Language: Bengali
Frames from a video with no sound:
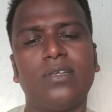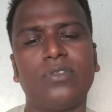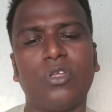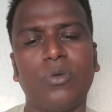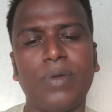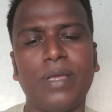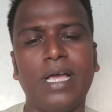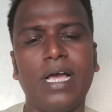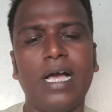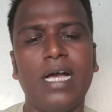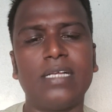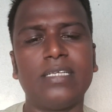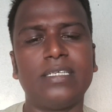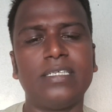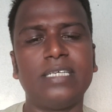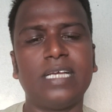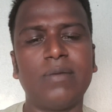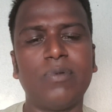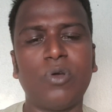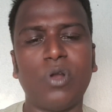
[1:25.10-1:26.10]
তবে হ্যাঁ
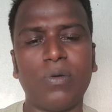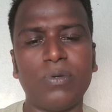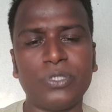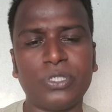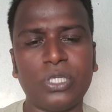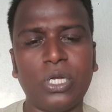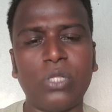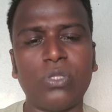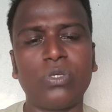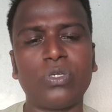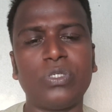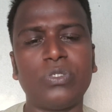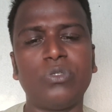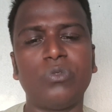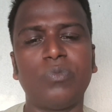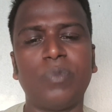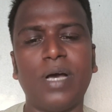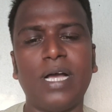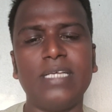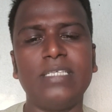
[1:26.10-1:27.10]
সিঙ্গাপুর অবস্থানত কিছু
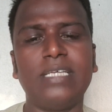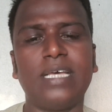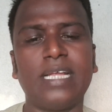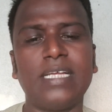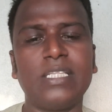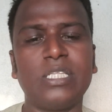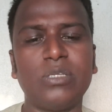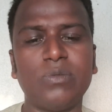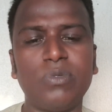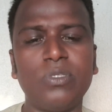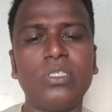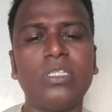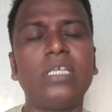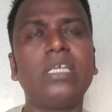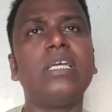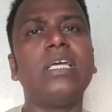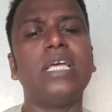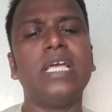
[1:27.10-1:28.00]
ভাই যারা ইতিমধ্যে